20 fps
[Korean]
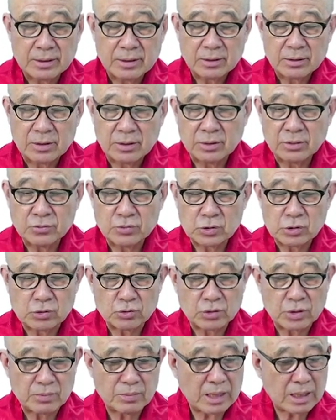어?
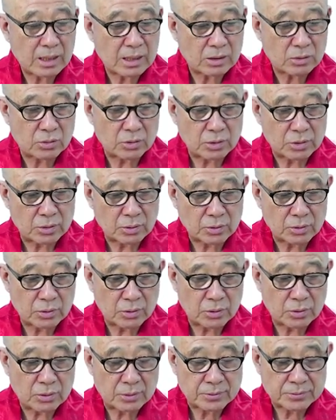위수리 막가도
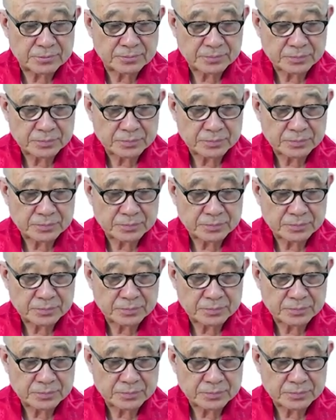어렵고